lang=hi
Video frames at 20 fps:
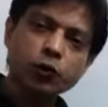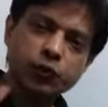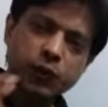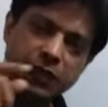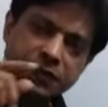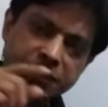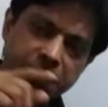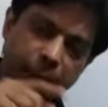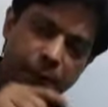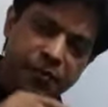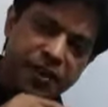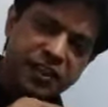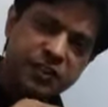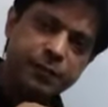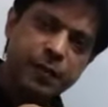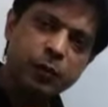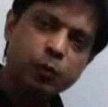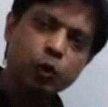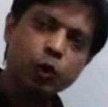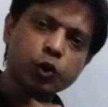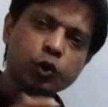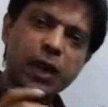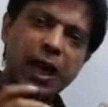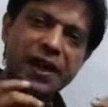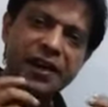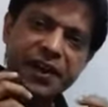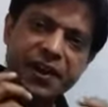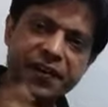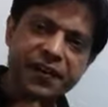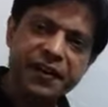उसके सब्जेक्ट्स में खुद
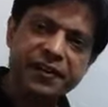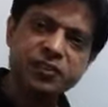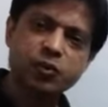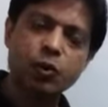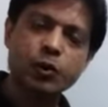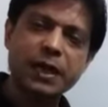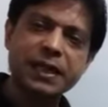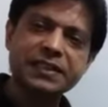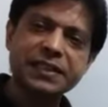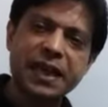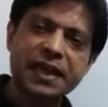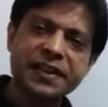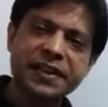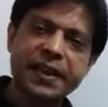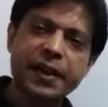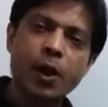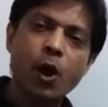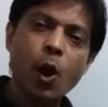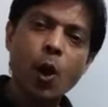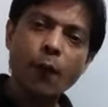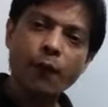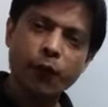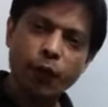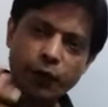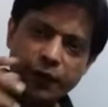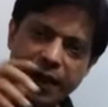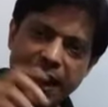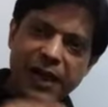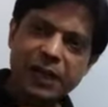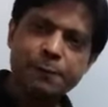का इंटरेस्ट होना चाहिए
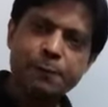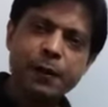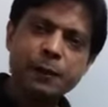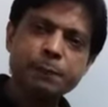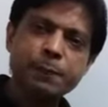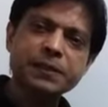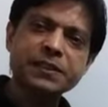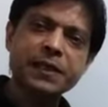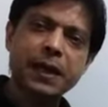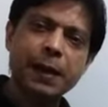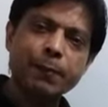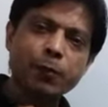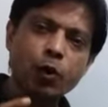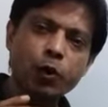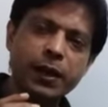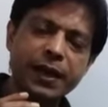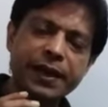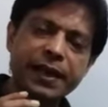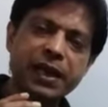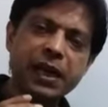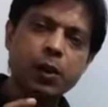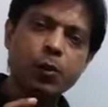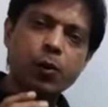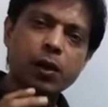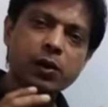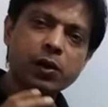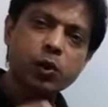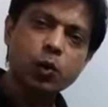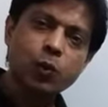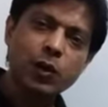फॉर डैट पर्पज हम लोग करेंगे
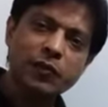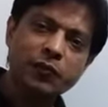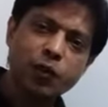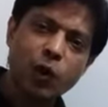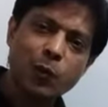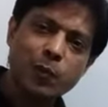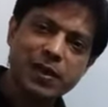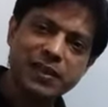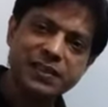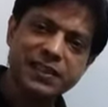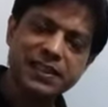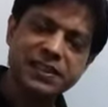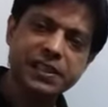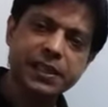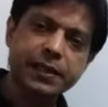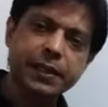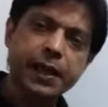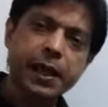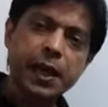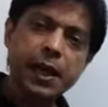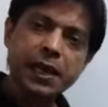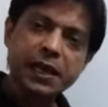वन टू वन सॉल्विंग सेशन